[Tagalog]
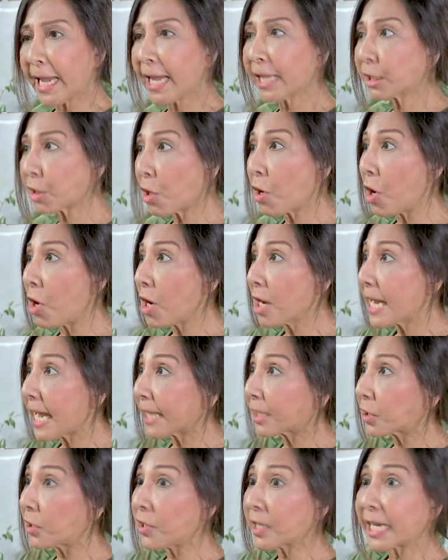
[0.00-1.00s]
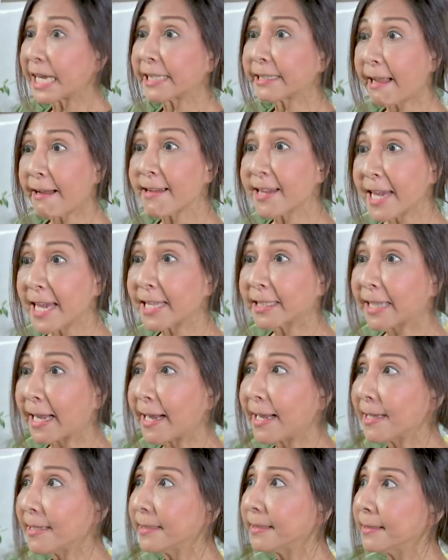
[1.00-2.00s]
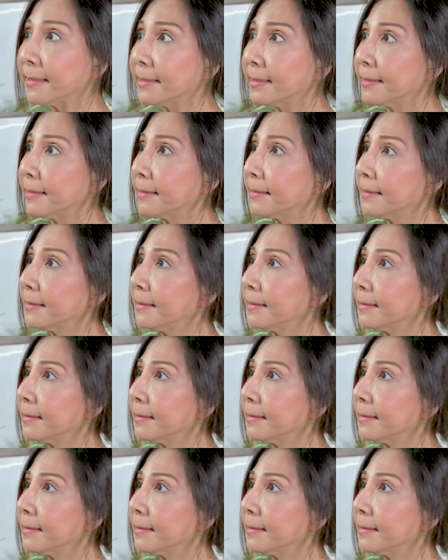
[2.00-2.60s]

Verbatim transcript: Eto, oh, eto, kitang-kita. Chang, pa para